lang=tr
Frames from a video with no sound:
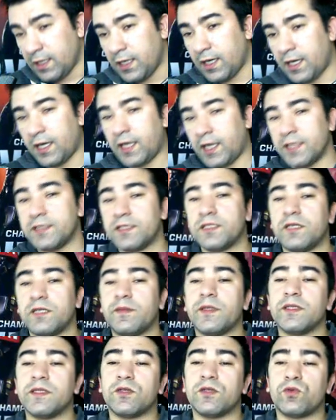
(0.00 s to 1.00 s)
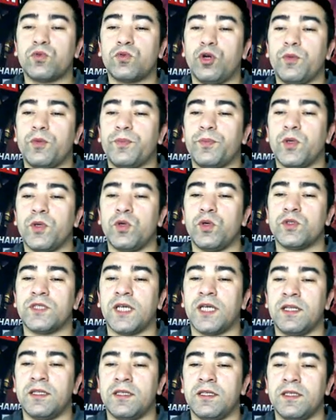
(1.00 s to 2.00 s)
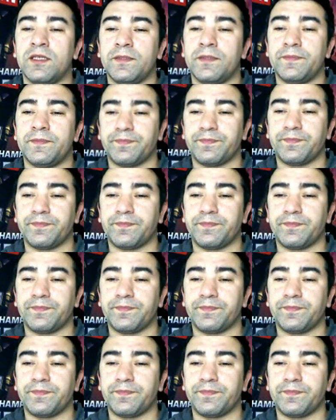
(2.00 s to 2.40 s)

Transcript: Aynı zamanda kopya özelliği